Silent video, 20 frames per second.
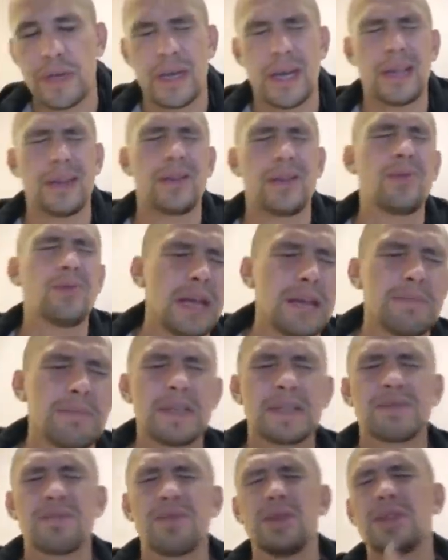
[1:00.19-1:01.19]
Андрюш
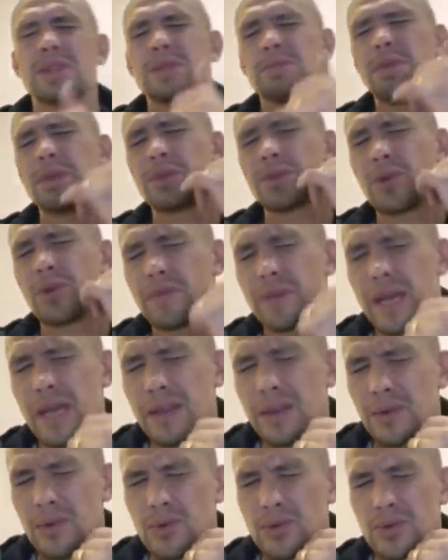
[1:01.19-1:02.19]
мне звонит с ментовки,
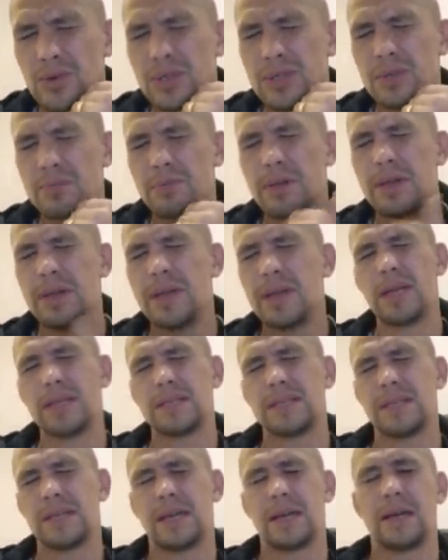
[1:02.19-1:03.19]
Андрюшу забери,
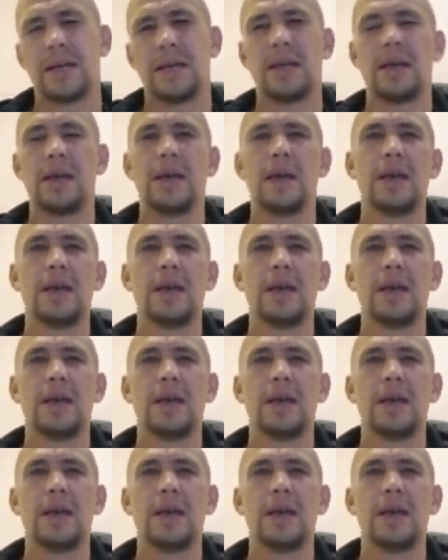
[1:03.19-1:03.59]
серый.